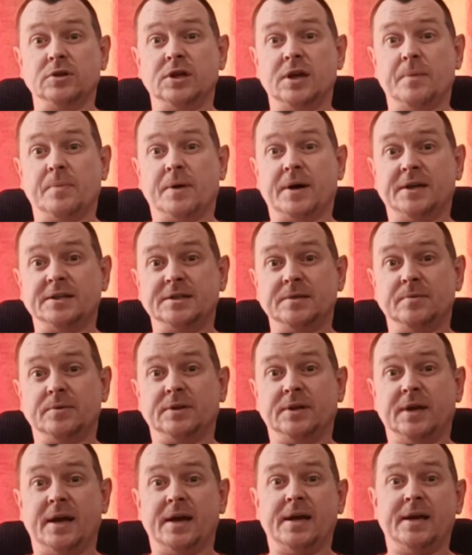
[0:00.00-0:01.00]
необходимы
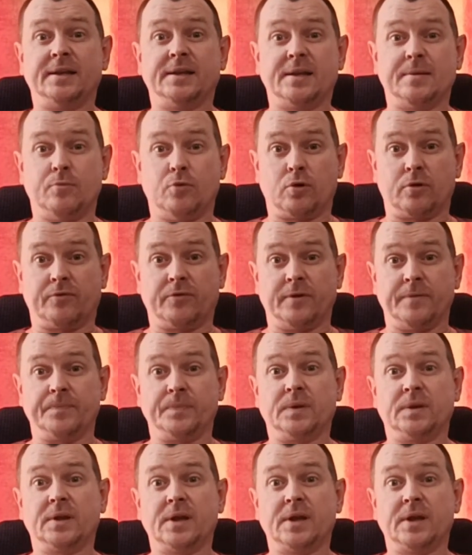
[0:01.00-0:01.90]
для эндоморфа.